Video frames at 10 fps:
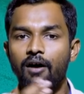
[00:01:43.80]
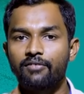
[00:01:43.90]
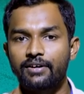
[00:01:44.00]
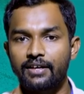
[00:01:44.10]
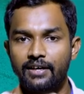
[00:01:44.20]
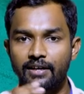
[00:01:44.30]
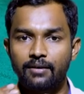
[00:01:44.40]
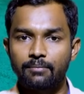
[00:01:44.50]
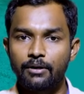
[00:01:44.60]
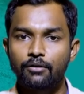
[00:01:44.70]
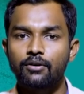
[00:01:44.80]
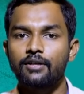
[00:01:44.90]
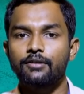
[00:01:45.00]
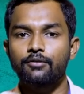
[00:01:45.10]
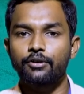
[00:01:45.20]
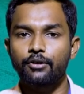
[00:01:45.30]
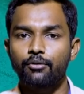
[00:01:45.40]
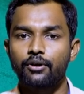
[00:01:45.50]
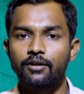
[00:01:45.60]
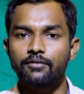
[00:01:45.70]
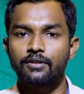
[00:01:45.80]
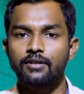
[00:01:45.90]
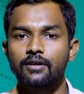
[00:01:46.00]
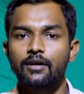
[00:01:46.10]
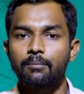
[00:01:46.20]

அவர் நேராக மேலூரில் இருக்கக்கூடிய கோயிலுக்கு வந்து